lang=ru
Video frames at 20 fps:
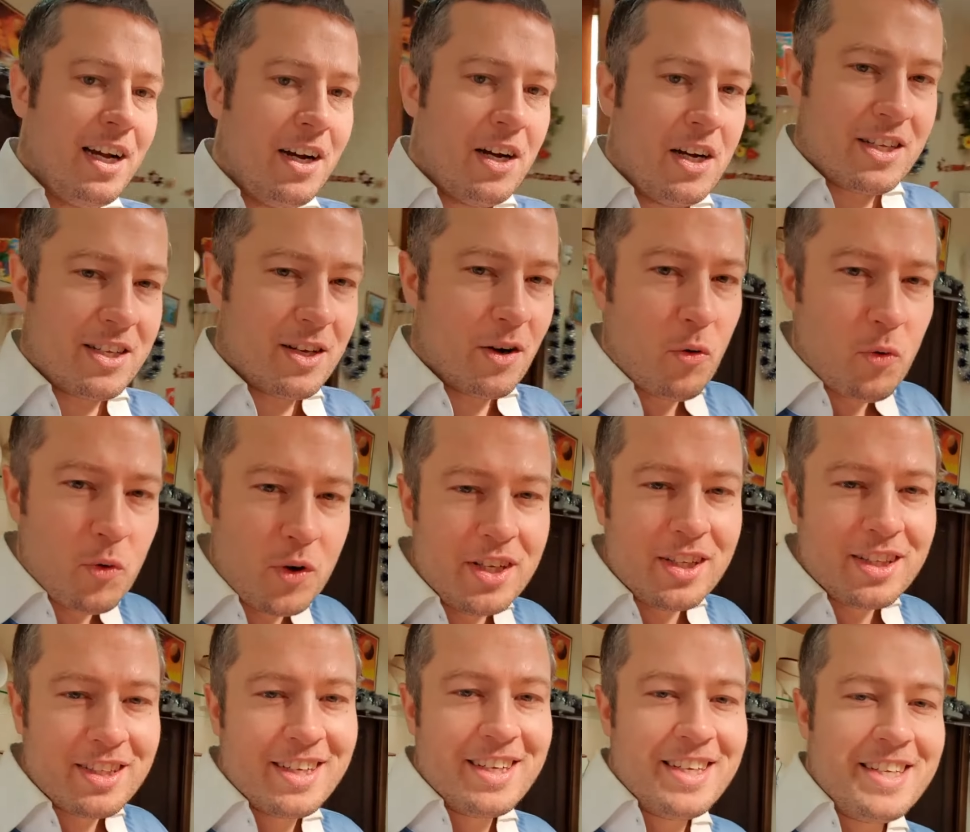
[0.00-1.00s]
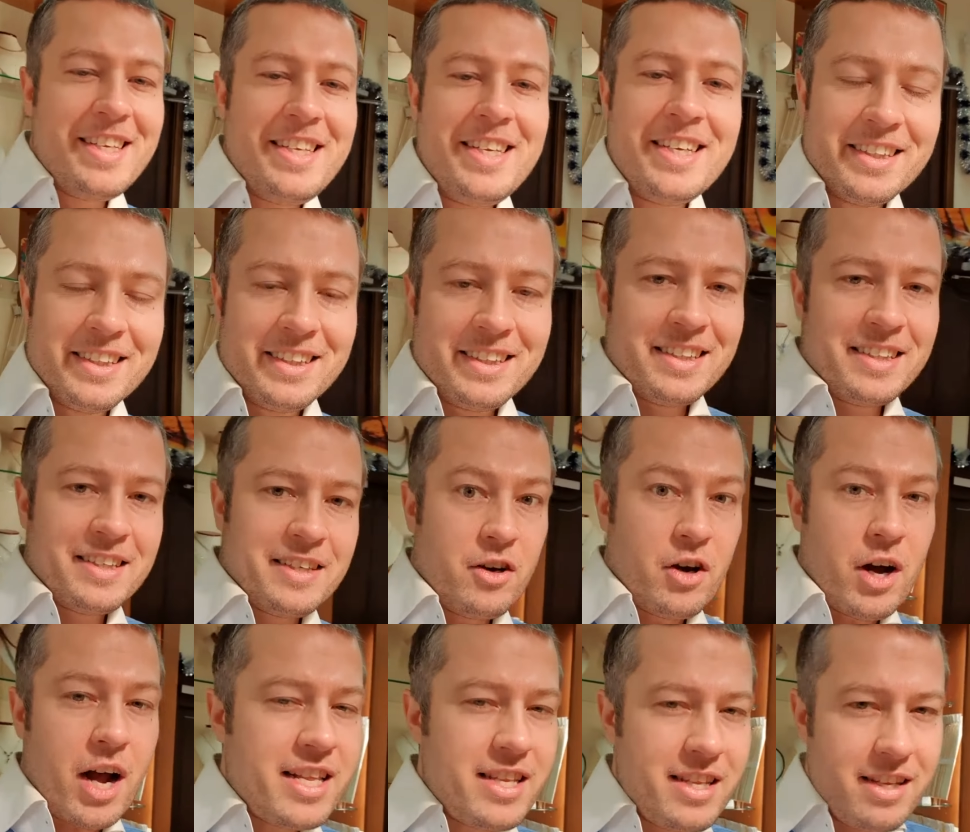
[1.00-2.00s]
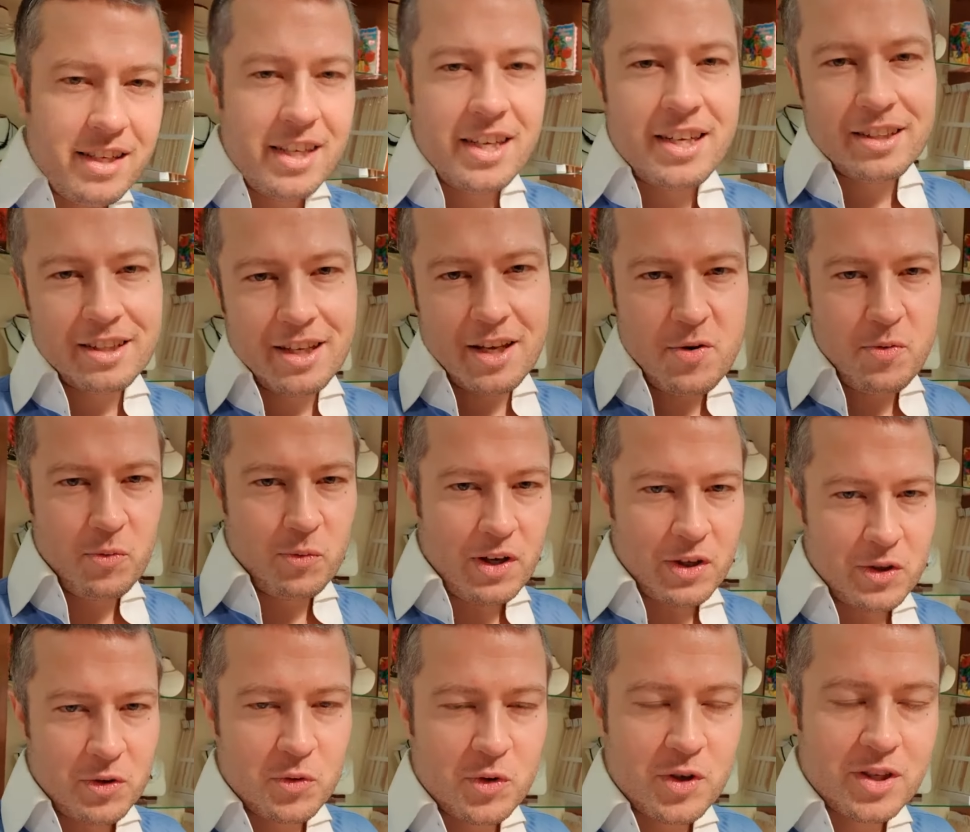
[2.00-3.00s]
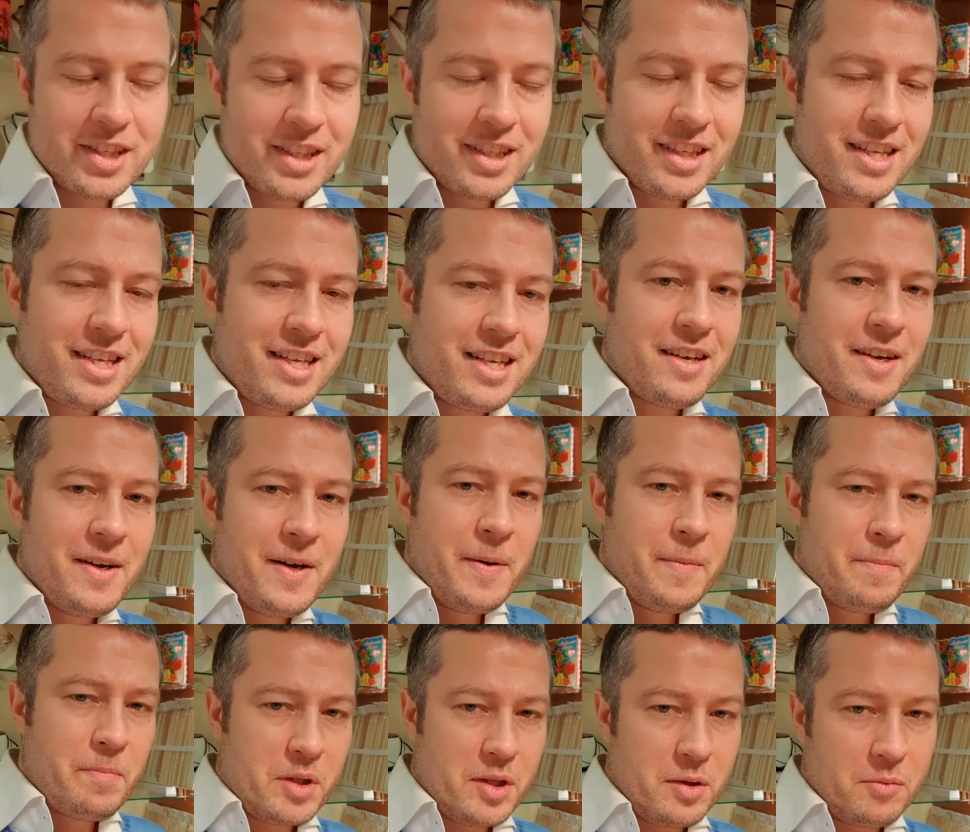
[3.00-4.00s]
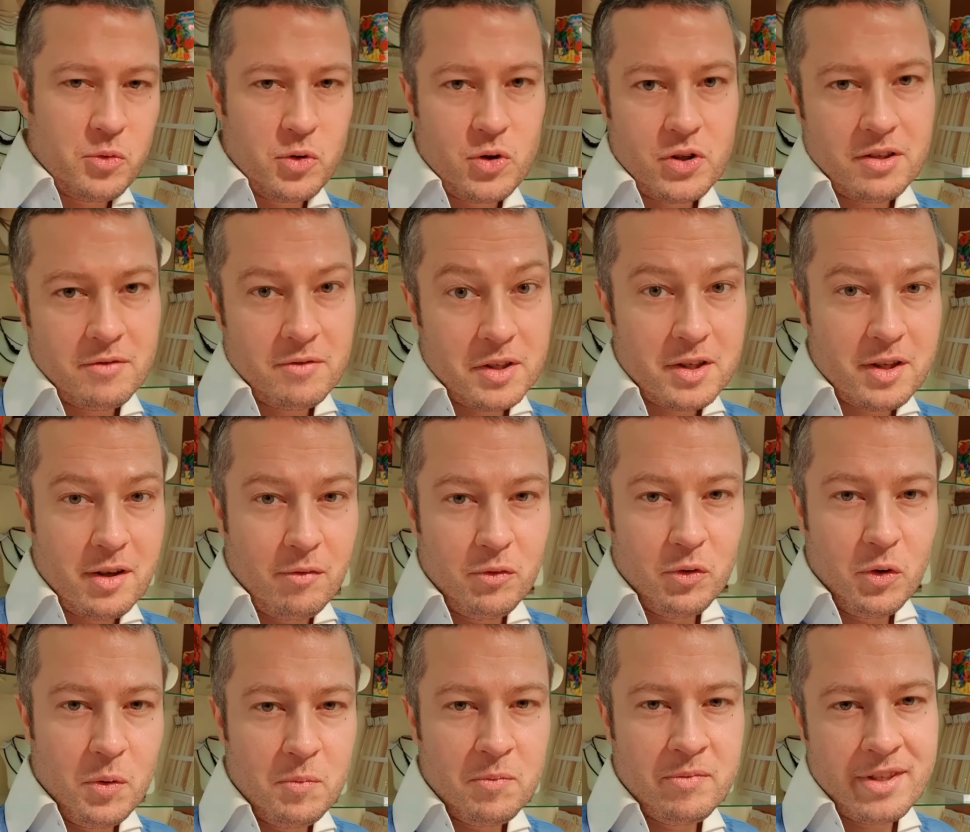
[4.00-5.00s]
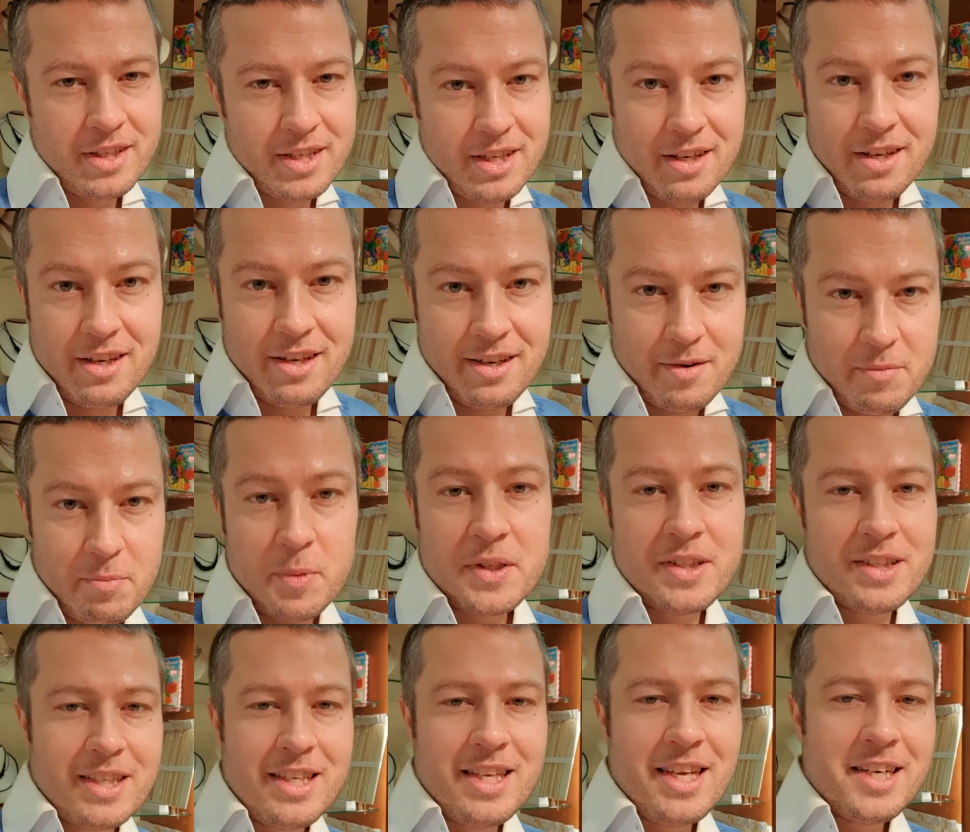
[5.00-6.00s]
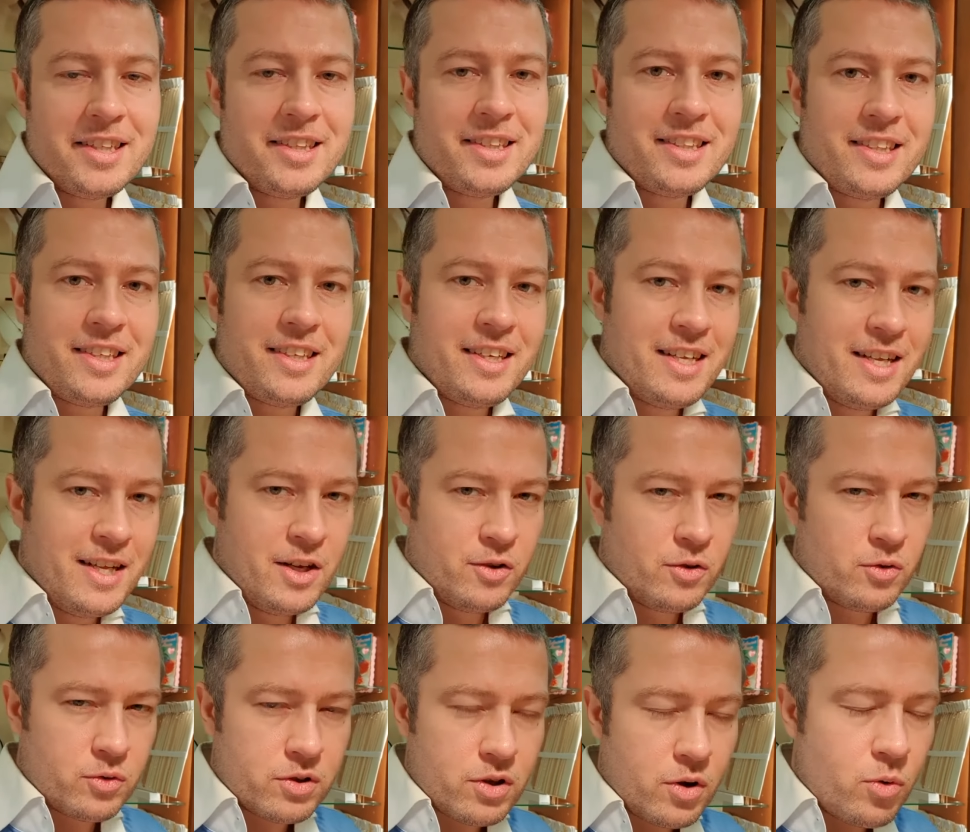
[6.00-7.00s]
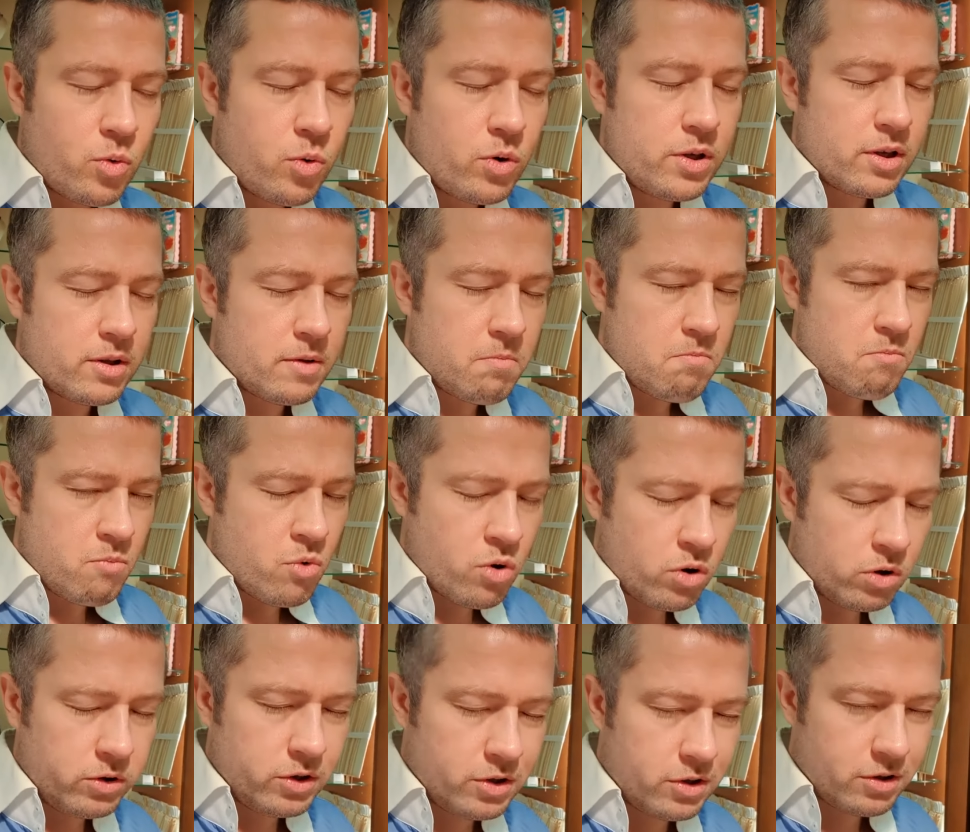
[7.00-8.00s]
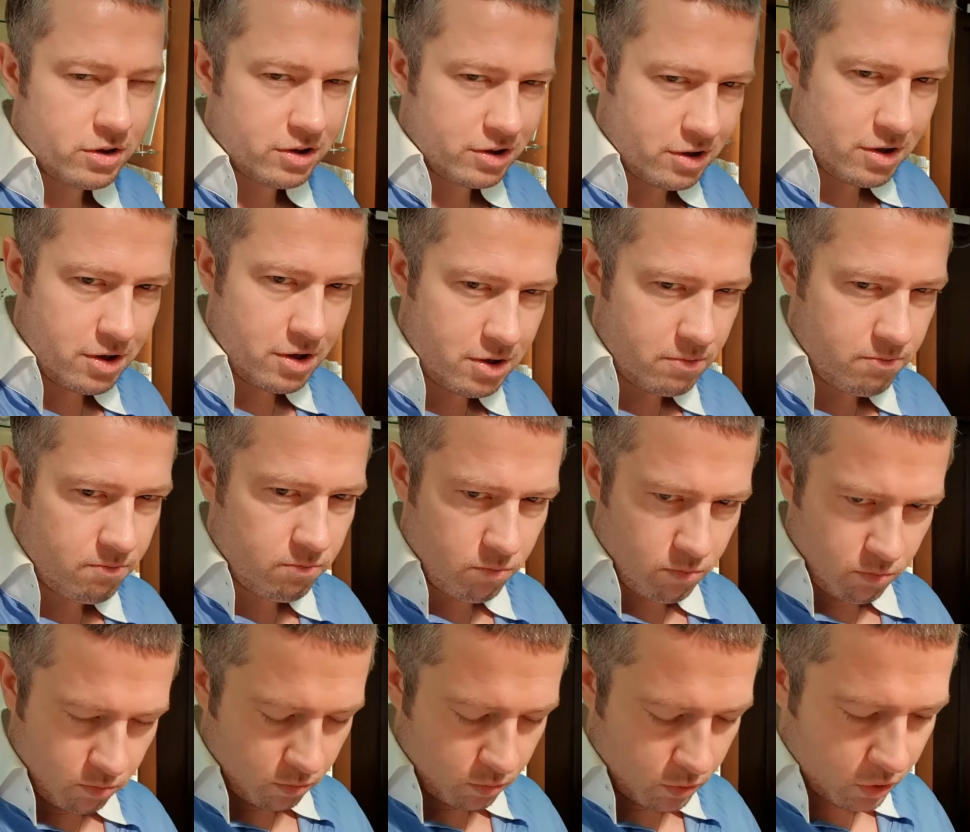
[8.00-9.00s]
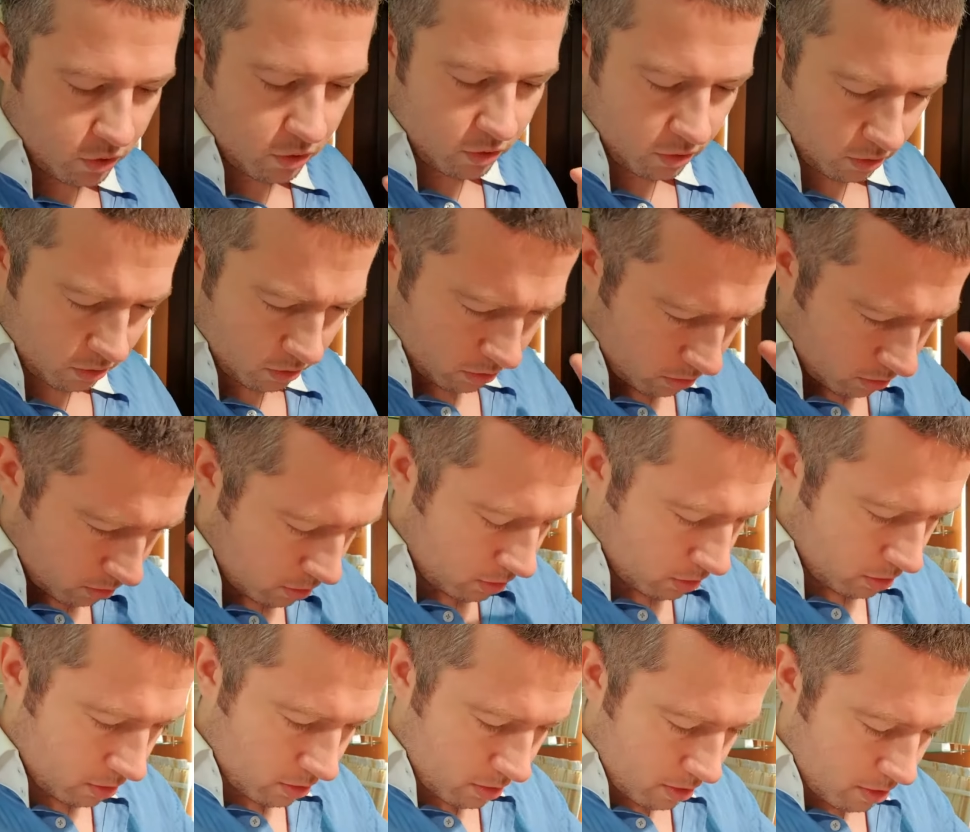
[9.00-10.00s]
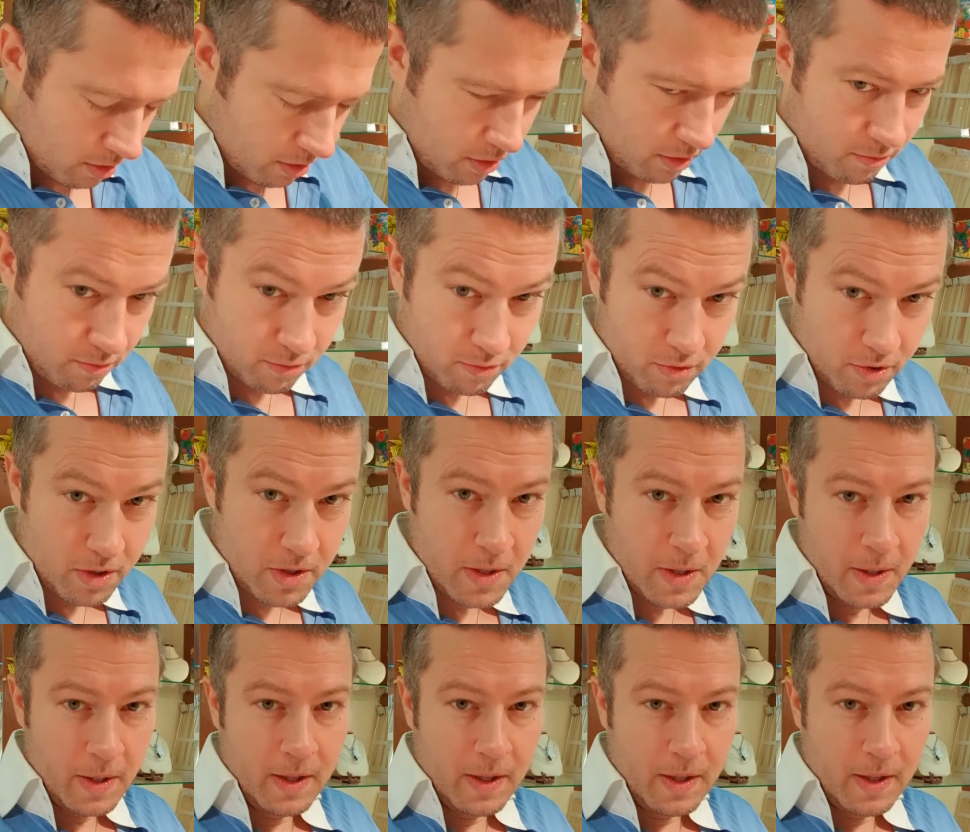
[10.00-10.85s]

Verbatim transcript: Заходят клиенты, они редкие у нас уже такие, потому что в основном все постоянные, но заходят молча такие, с закрытой головой,